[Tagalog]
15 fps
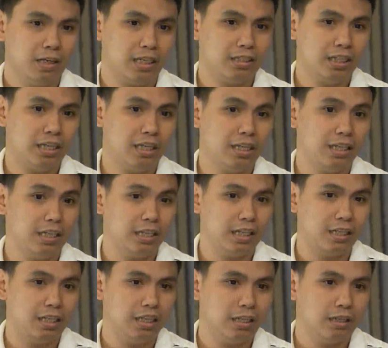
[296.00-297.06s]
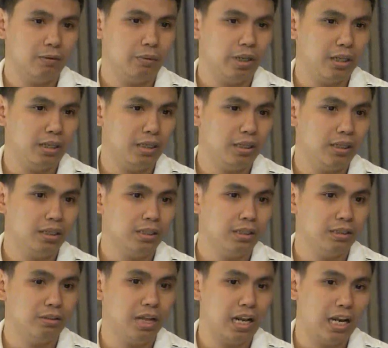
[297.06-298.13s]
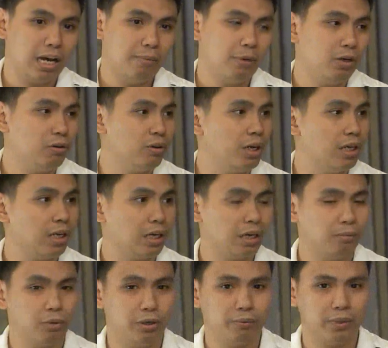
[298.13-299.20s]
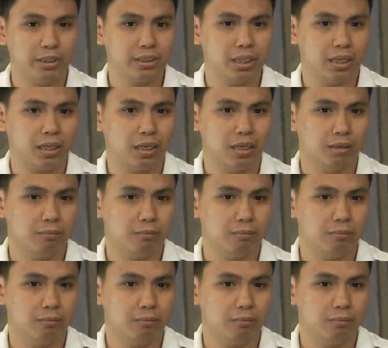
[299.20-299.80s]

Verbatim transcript: kasi when nalaman ko nga nagka-boyfriend siya,